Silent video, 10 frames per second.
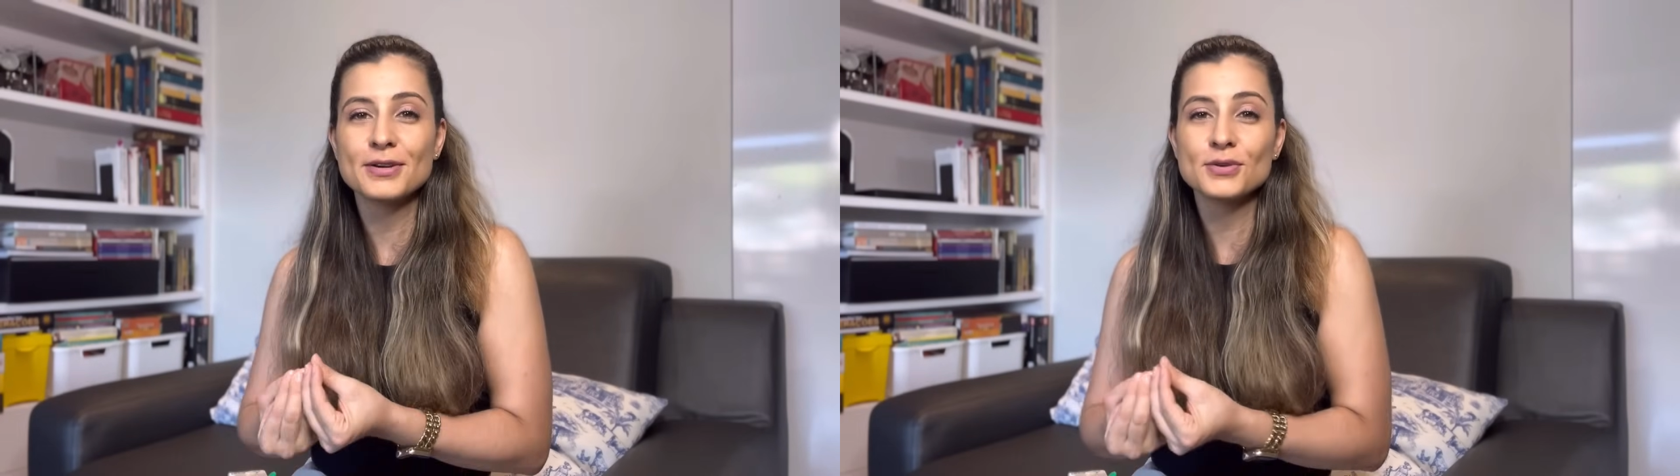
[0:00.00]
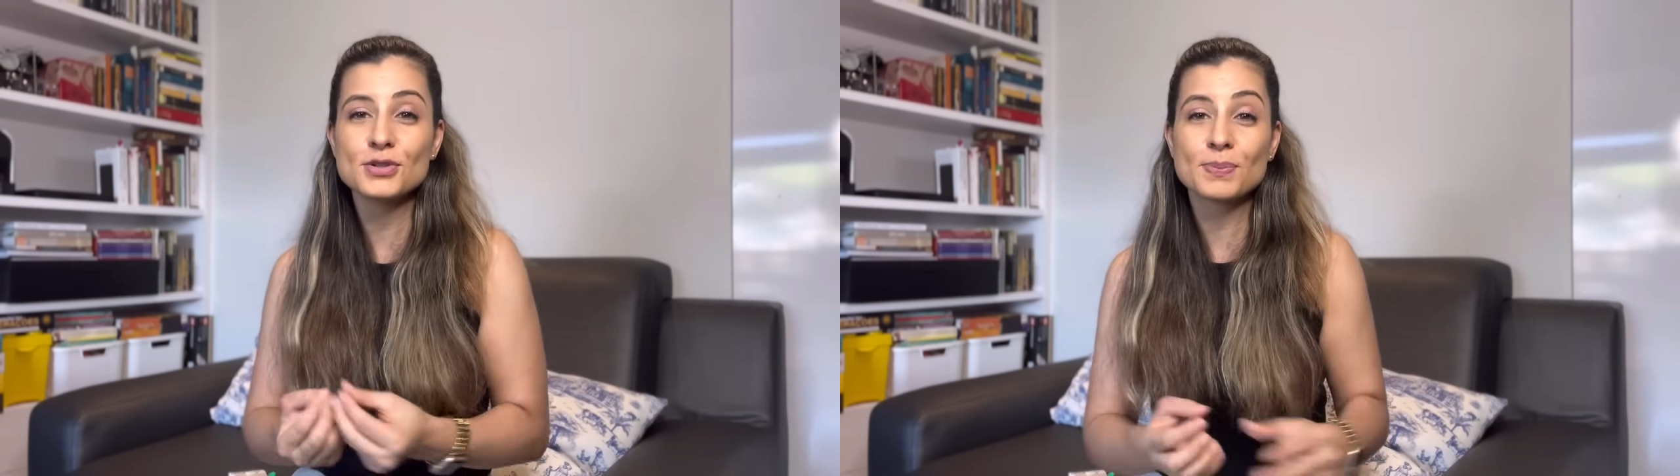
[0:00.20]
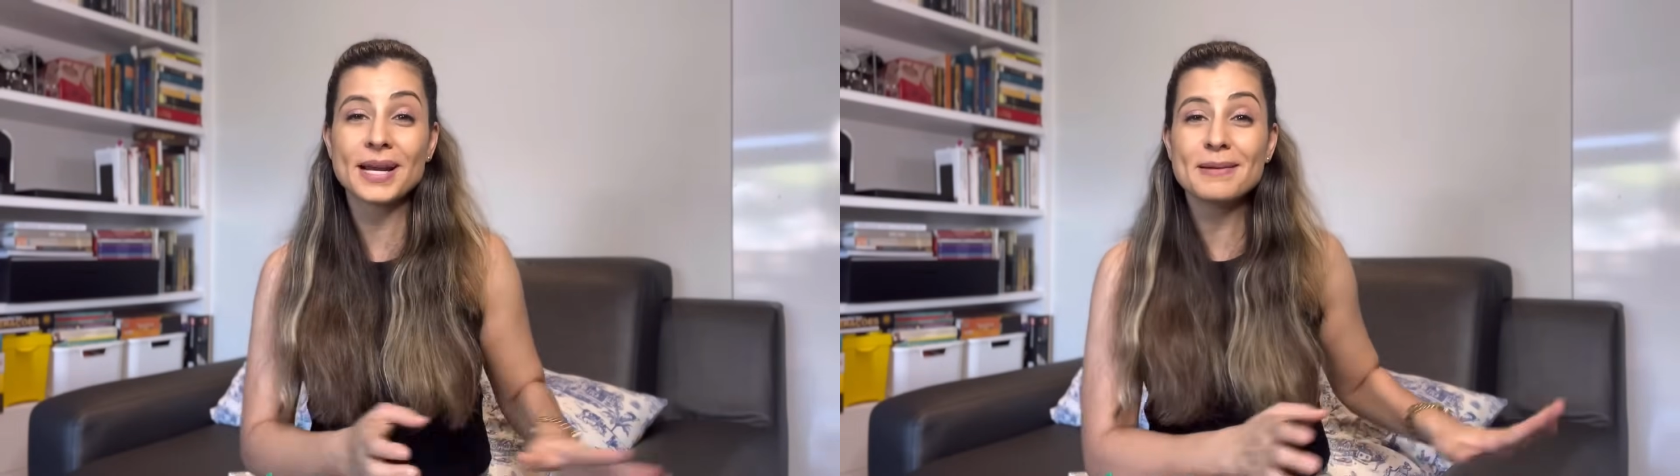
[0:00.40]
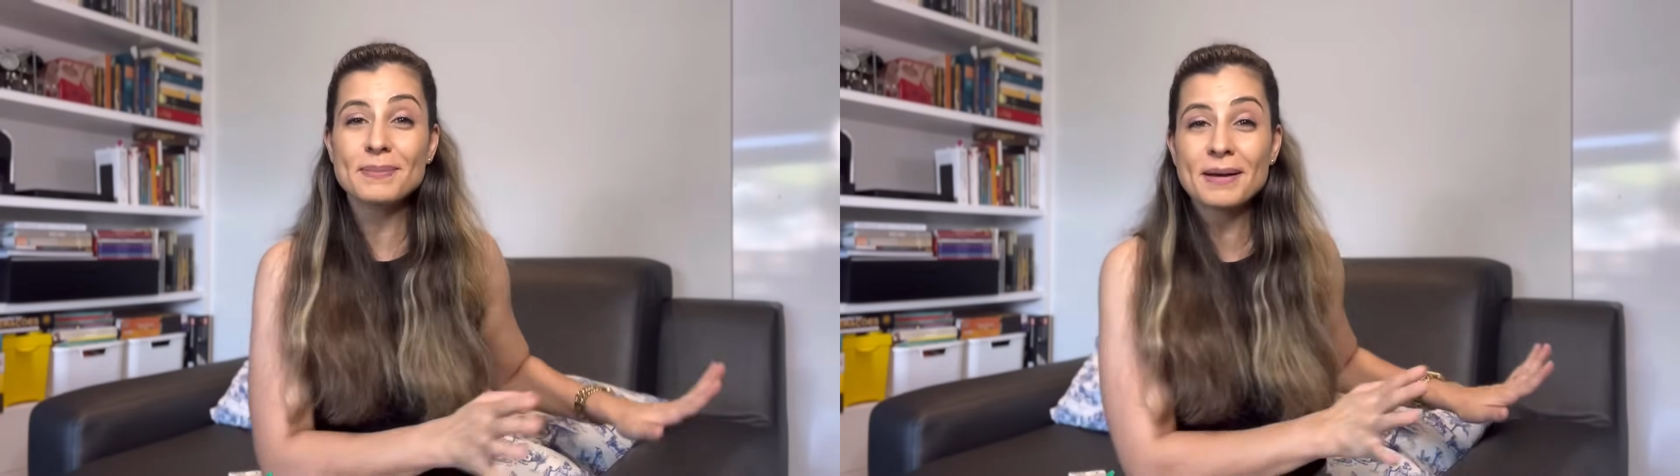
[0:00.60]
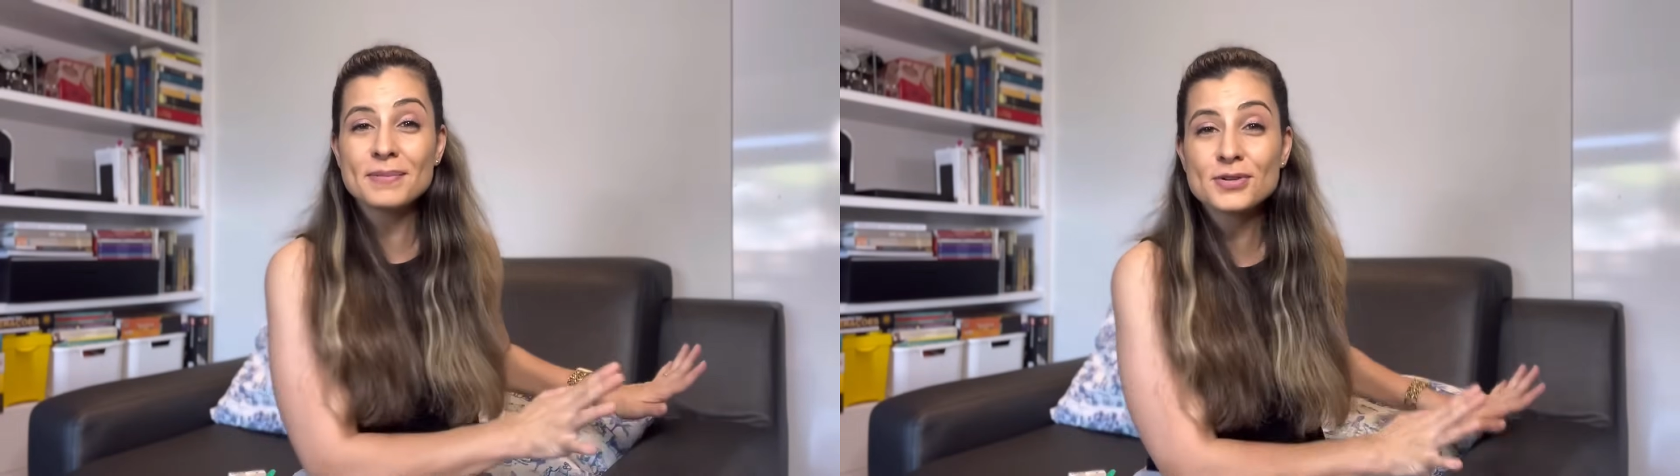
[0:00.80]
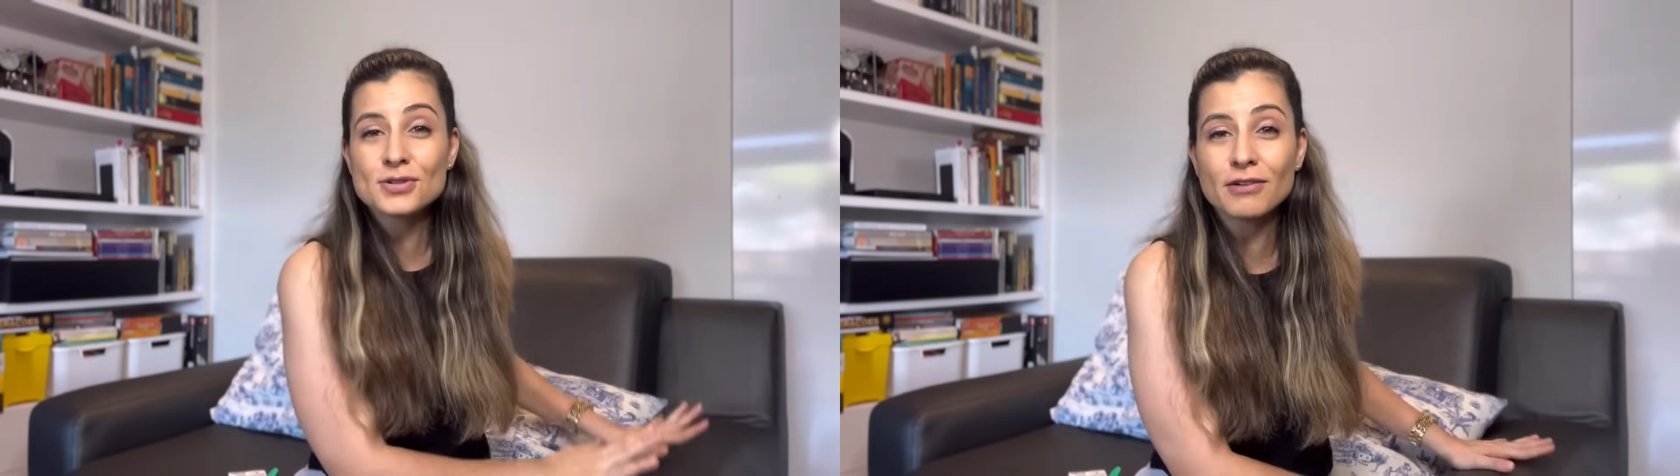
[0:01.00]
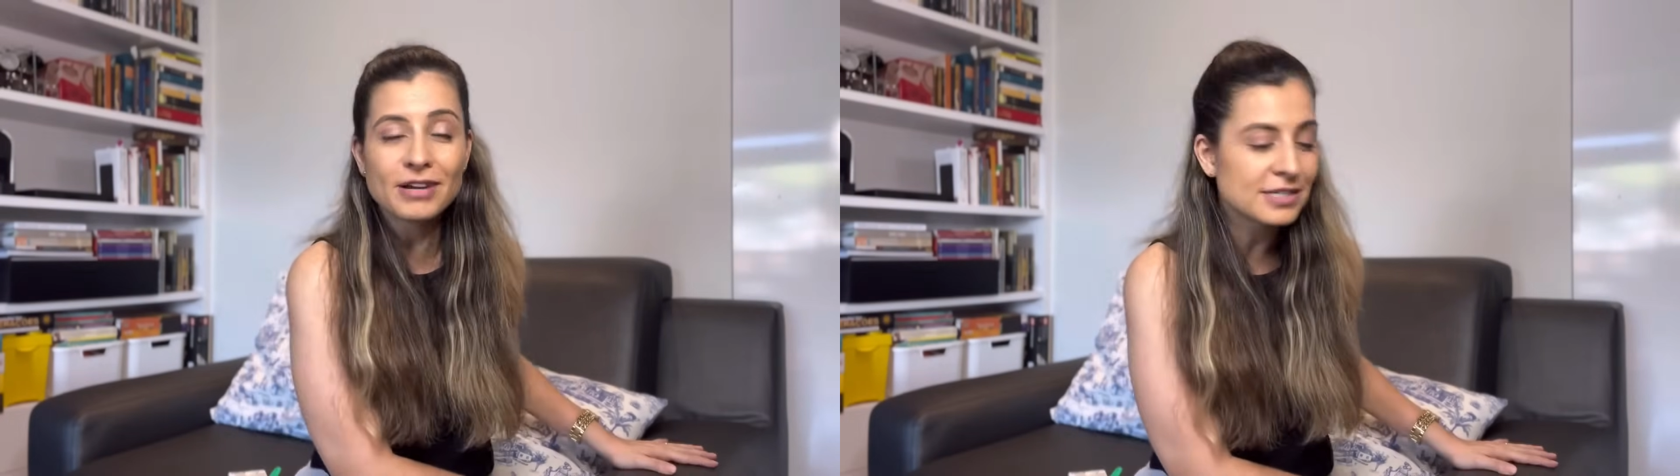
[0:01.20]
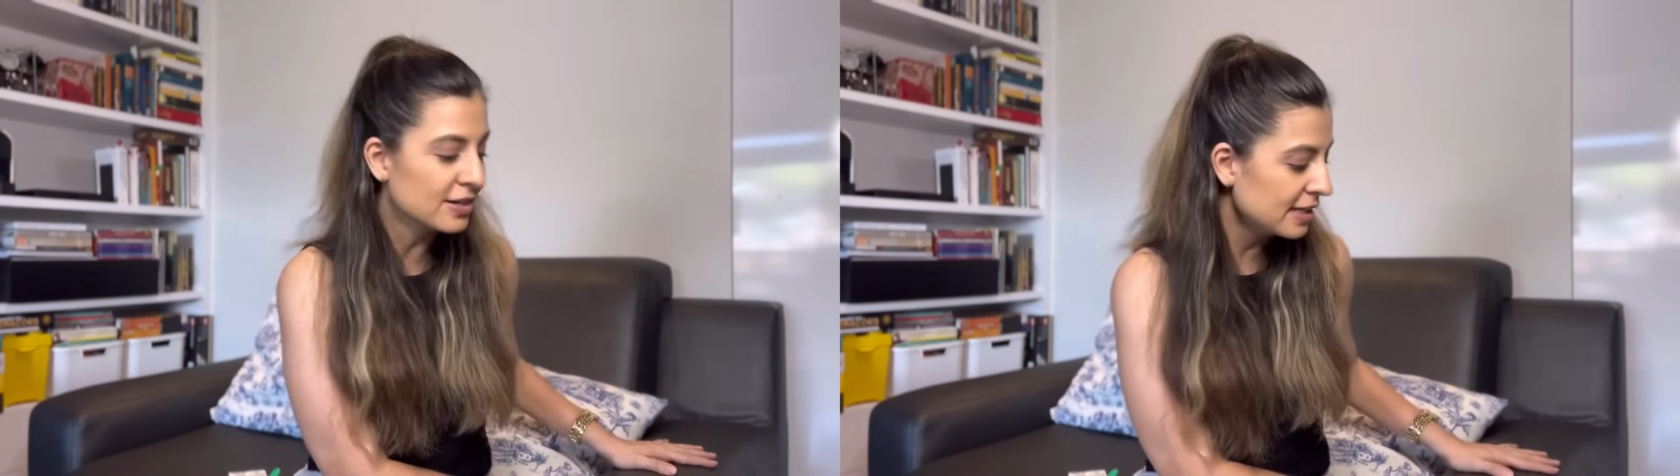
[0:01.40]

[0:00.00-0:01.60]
que eu uso para limpar meus sofás.